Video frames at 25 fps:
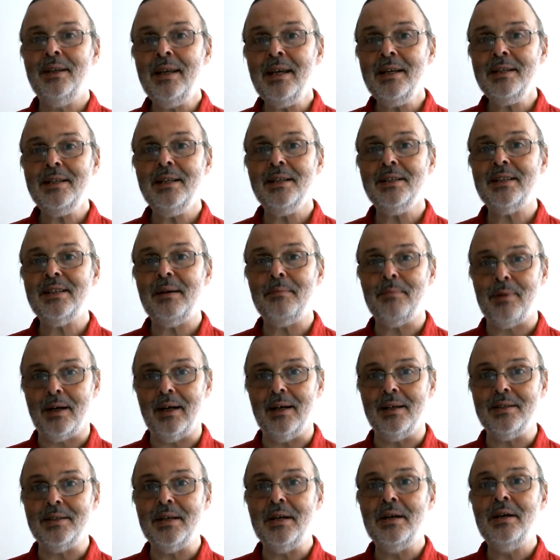Если
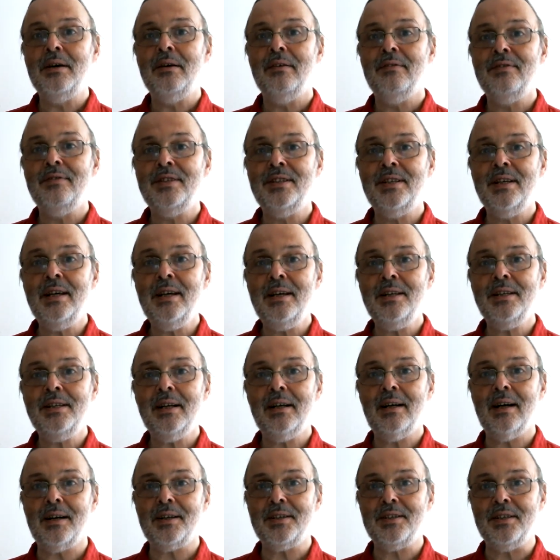собрать все
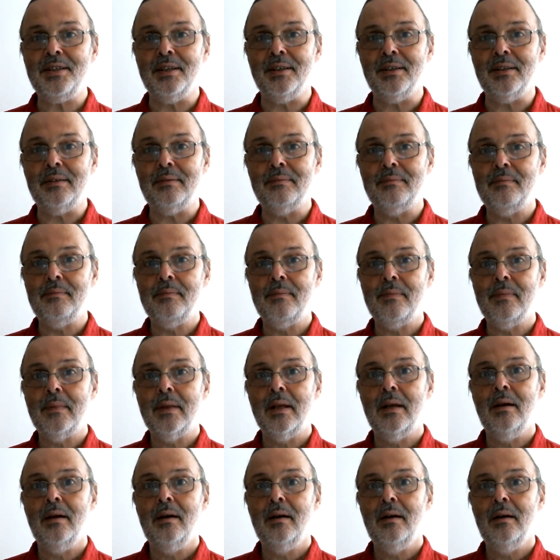эти картины,
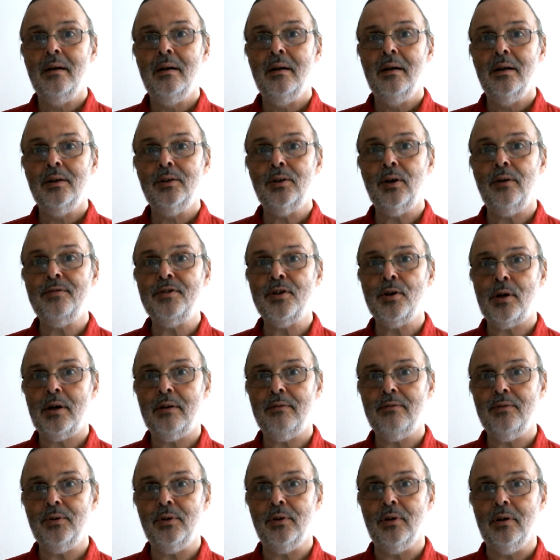то все
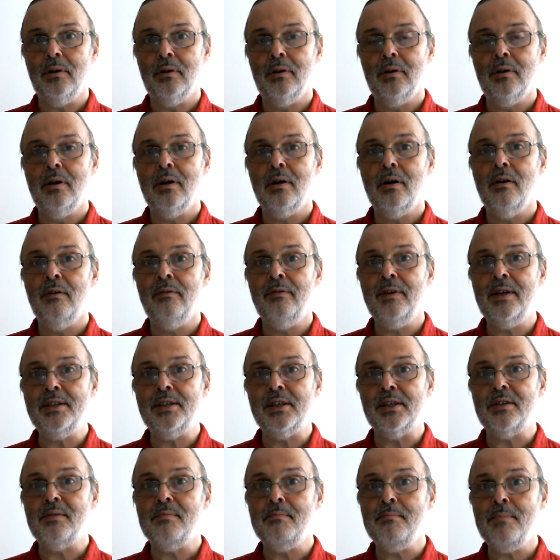равно
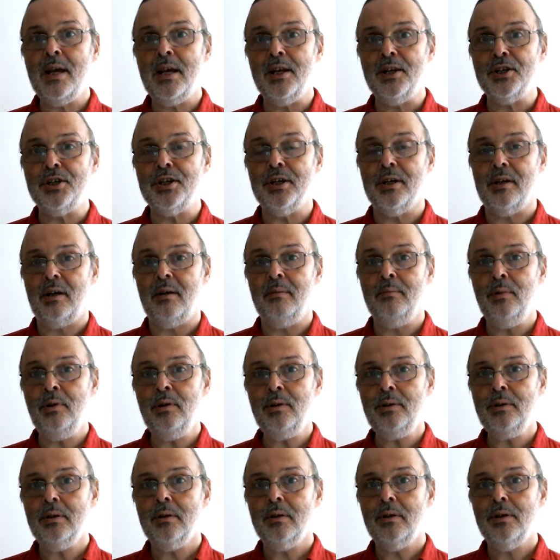выйдет меньше
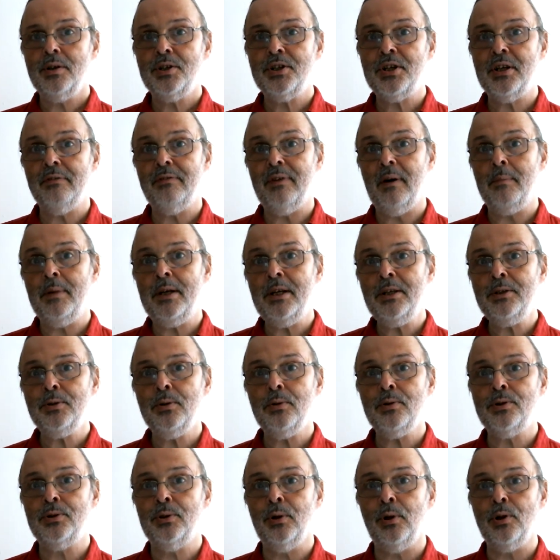работ, чем
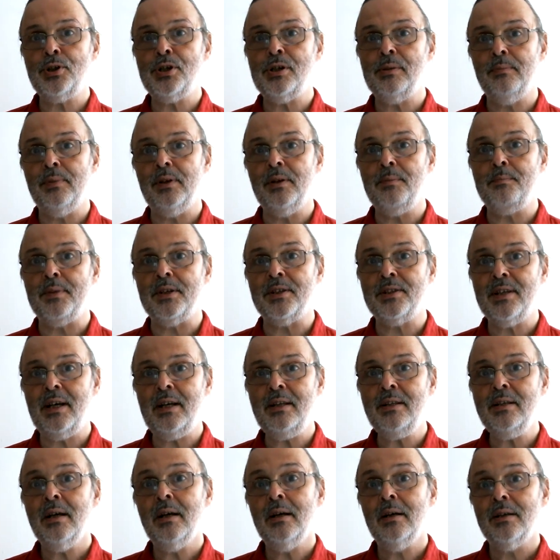Фабрициус должен был
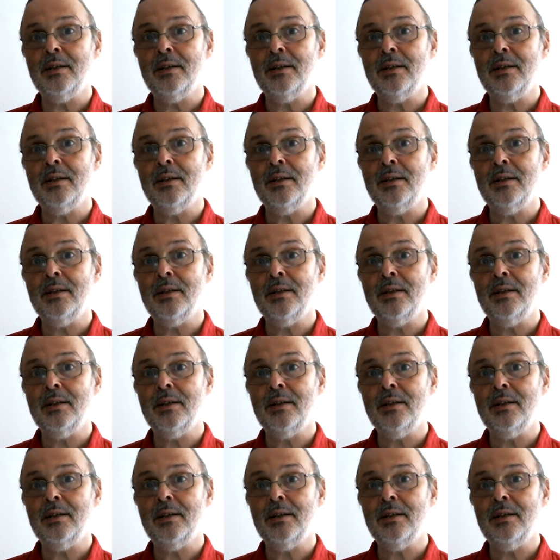писать